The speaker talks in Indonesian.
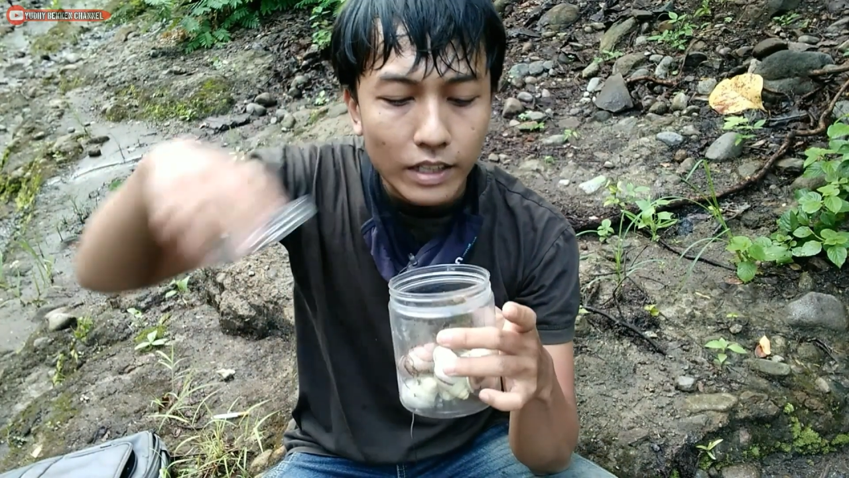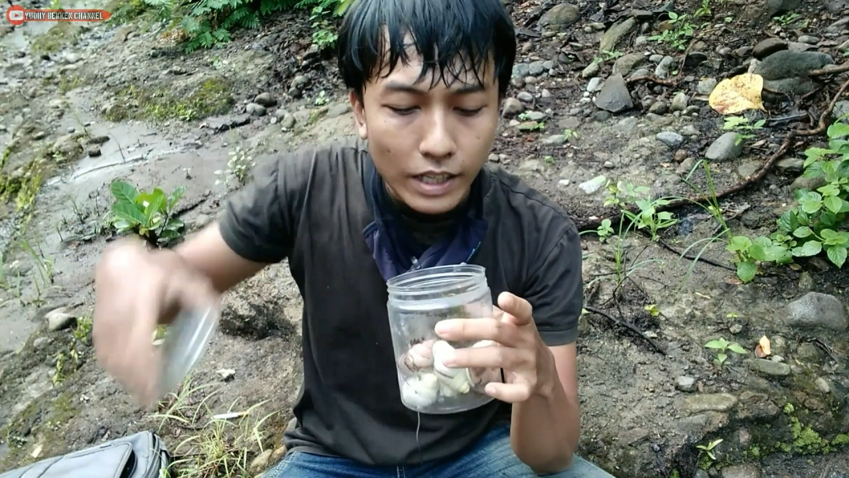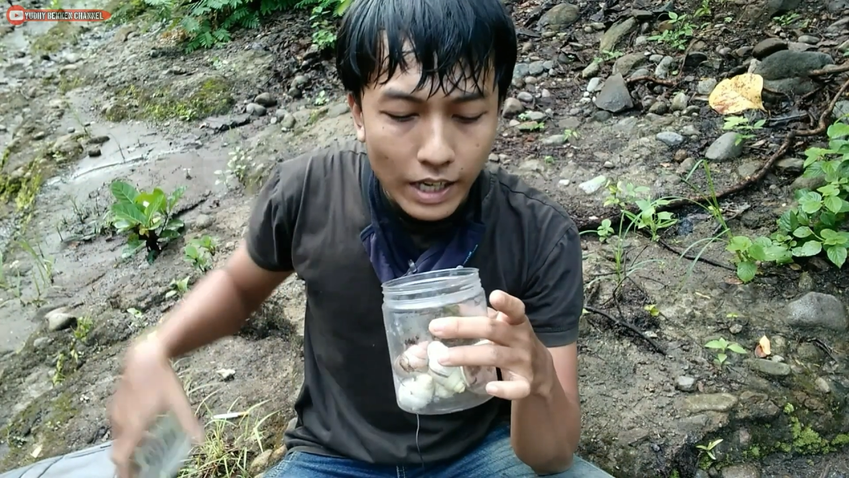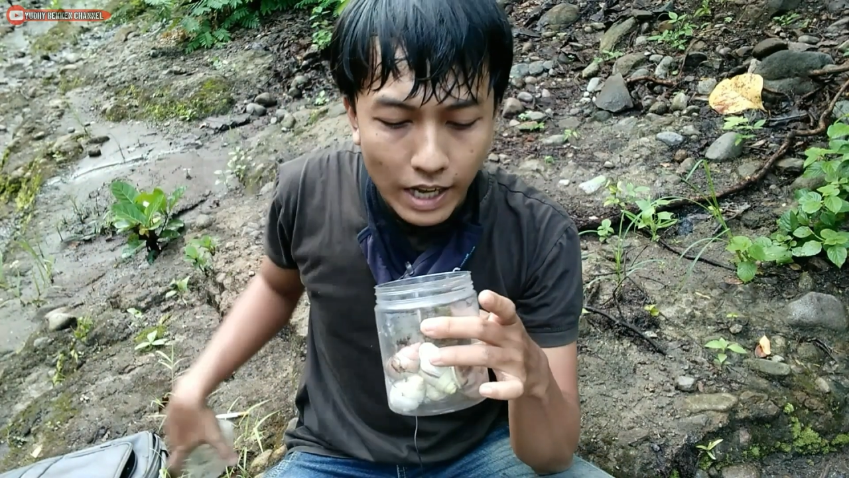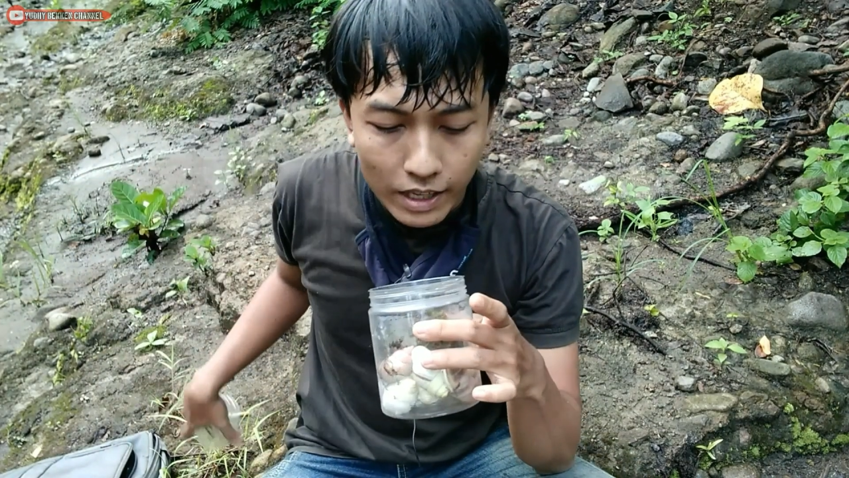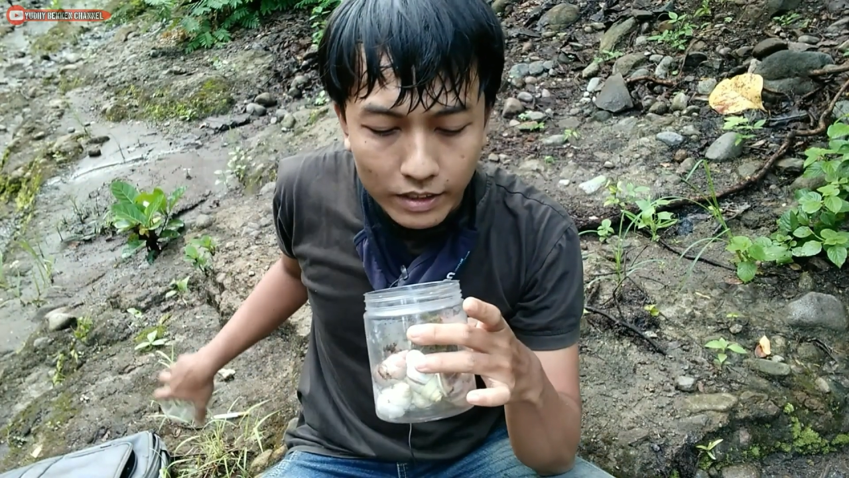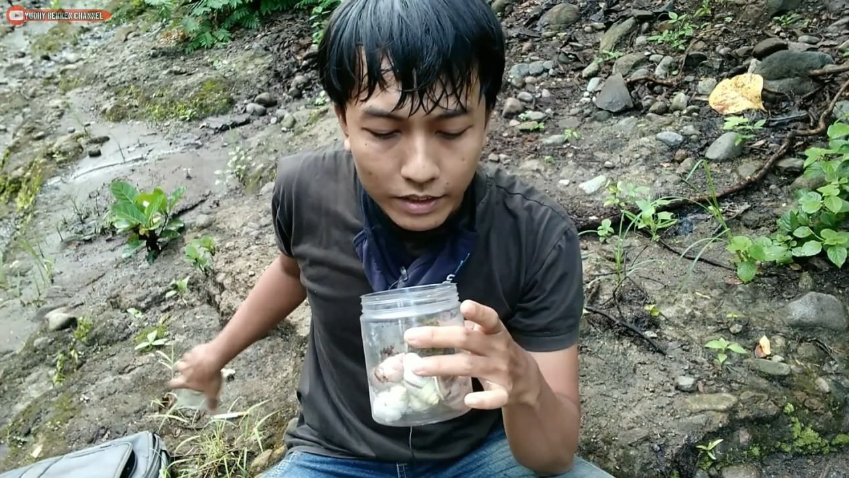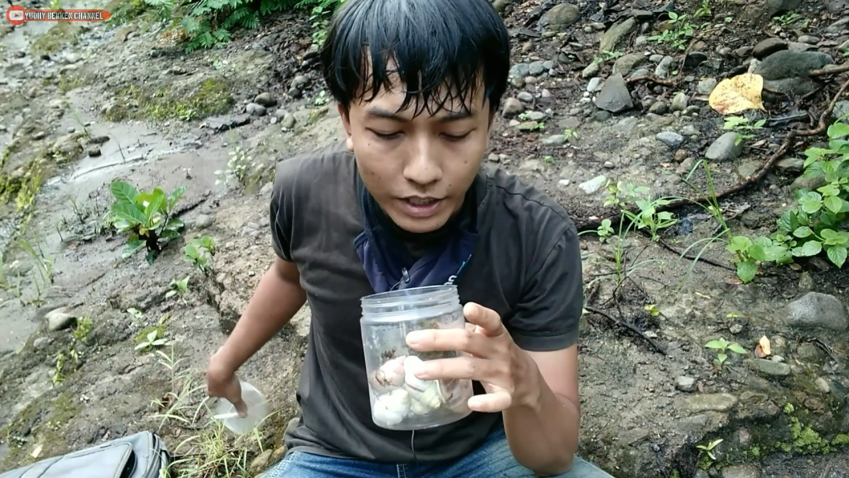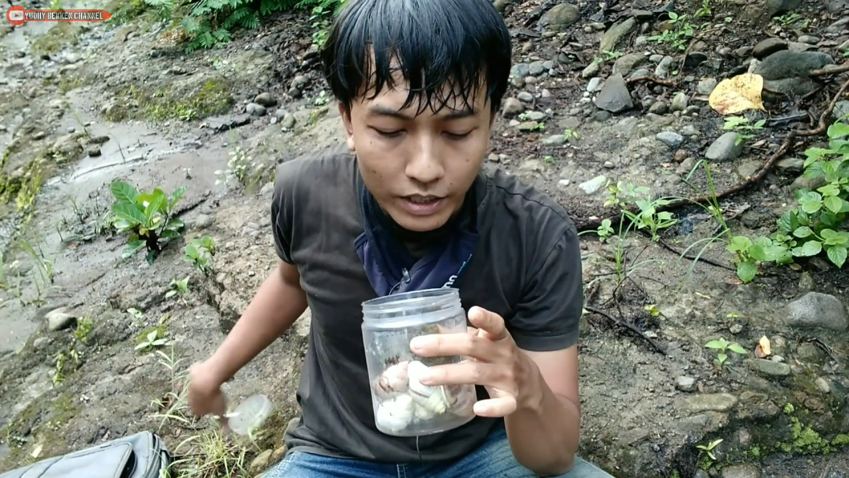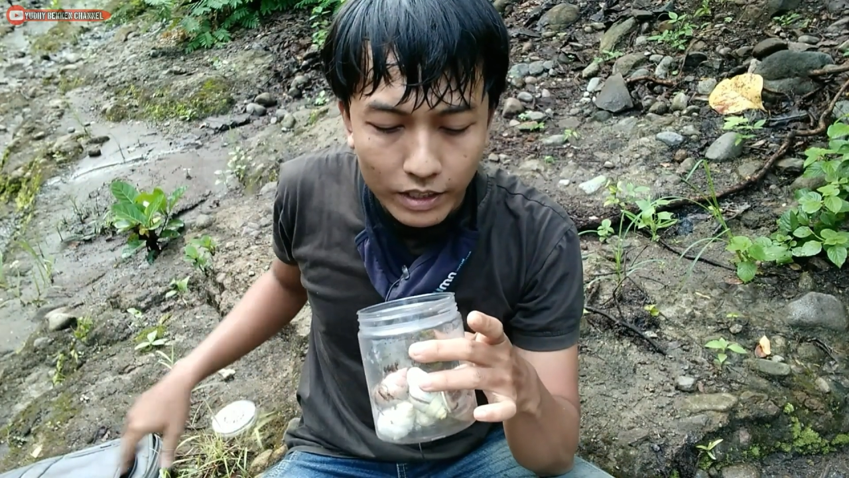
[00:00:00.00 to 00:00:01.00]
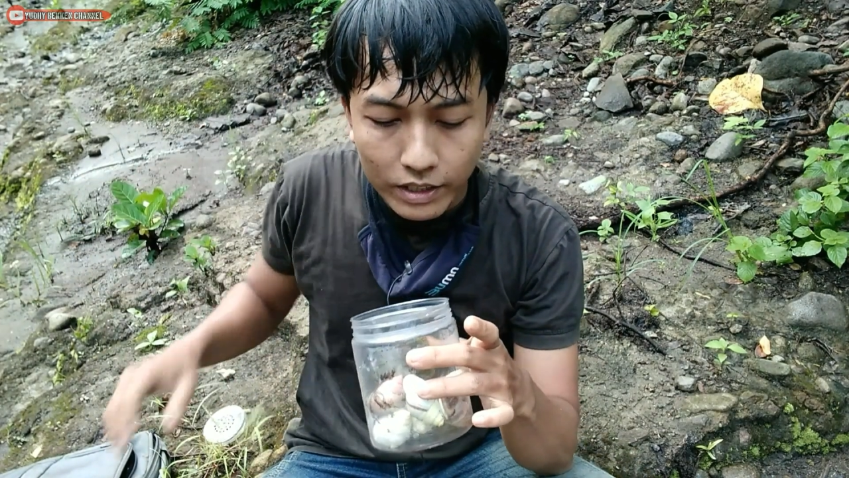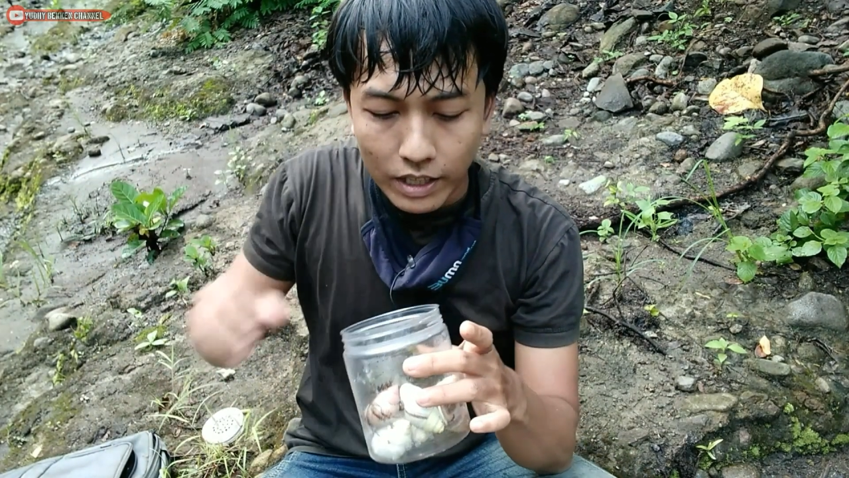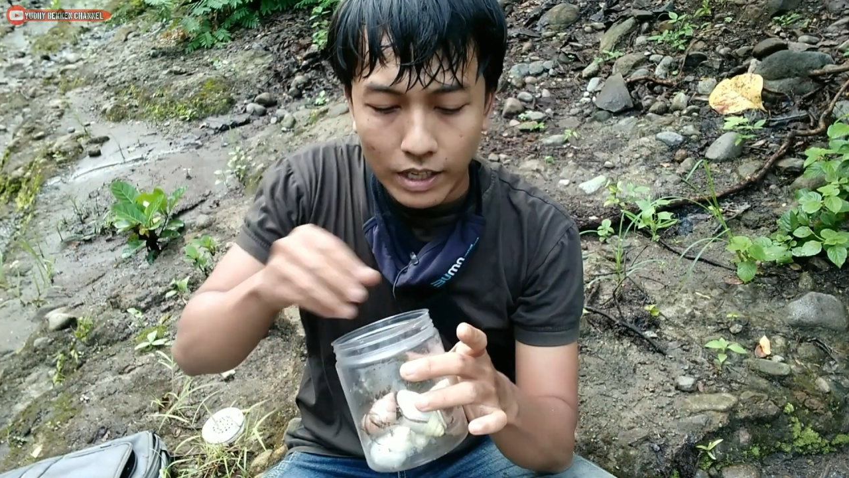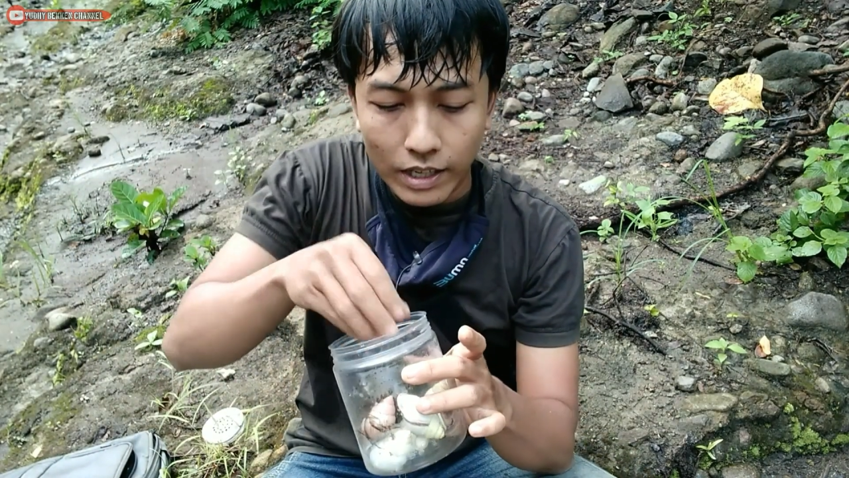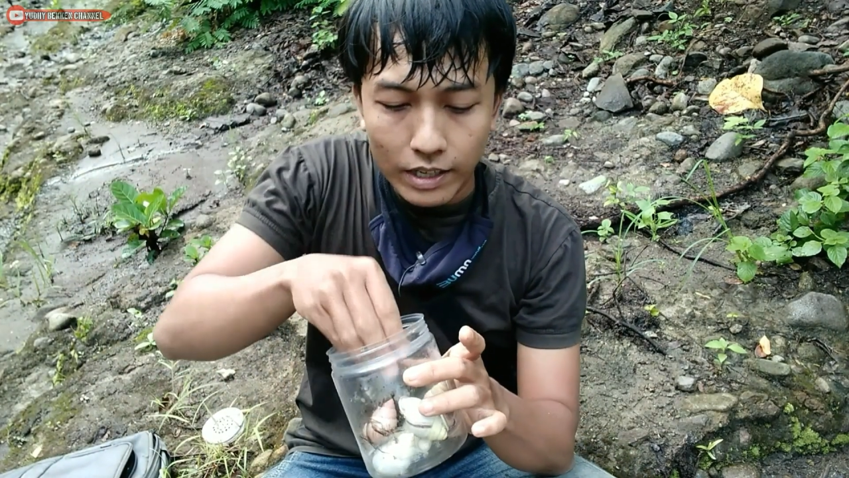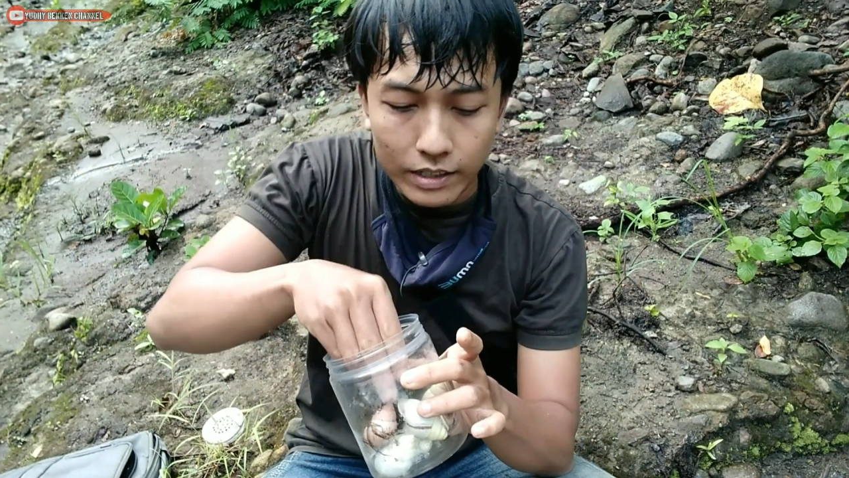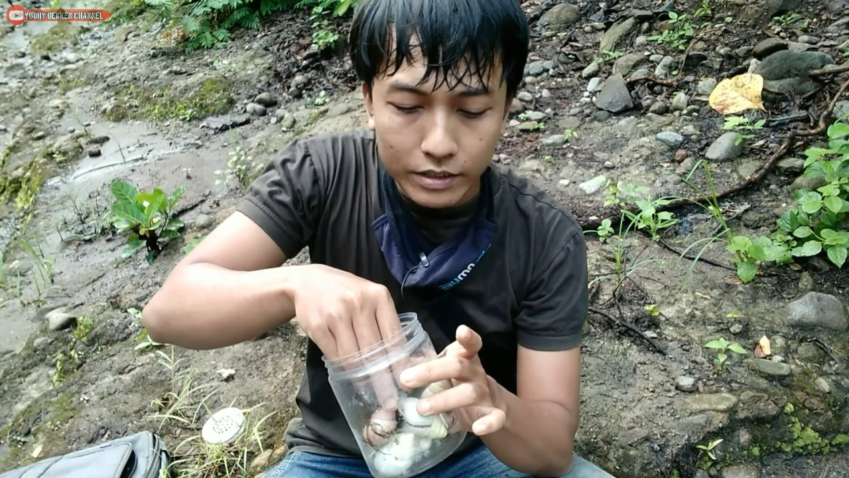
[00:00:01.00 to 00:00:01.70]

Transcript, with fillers: ngehunting uh, eh,